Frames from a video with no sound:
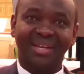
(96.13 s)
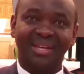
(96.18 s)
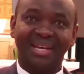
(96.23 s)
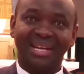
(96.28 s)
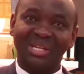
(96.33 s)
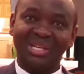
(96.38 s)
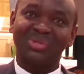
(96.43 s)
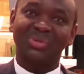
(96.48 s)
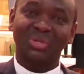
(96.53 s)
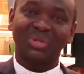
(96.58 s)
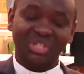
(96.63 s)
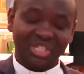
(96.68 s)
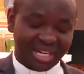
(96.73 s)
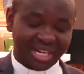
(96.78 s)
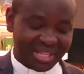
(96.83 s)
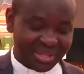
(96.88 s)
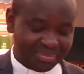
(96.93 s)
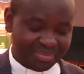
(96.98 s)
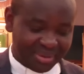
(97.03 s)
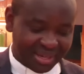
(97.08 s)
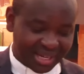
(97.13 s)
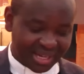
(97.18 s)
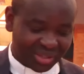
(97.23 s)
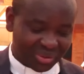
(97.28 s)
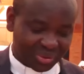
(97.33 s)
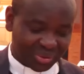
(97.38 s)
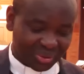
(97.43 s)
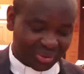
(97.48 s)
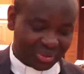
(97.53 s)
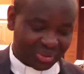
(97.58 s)
La suocera di
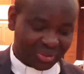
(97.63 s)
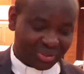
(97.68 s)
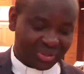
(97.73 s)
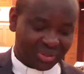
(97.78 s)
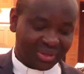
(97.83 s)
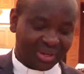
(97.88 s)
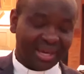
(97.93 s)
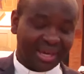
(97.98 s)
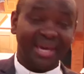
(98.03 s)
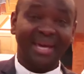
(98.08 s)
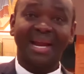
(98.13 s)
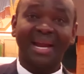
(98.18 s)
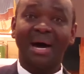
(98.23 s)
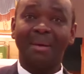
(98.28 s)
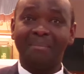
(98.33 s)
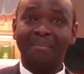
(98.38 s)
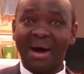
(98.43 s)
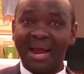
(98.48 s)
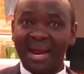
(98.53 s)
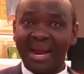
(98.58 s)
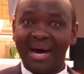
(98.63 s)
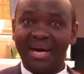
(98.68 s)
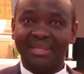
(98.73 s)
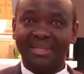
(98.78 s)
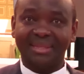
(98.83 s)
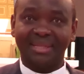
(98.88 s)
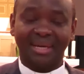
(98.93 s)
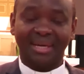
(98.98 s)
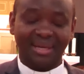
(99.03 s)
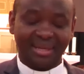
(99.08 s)
Pietro era
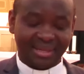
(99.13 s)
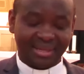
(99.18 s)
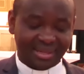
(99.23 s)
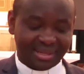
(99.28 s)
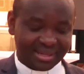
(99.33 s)
malata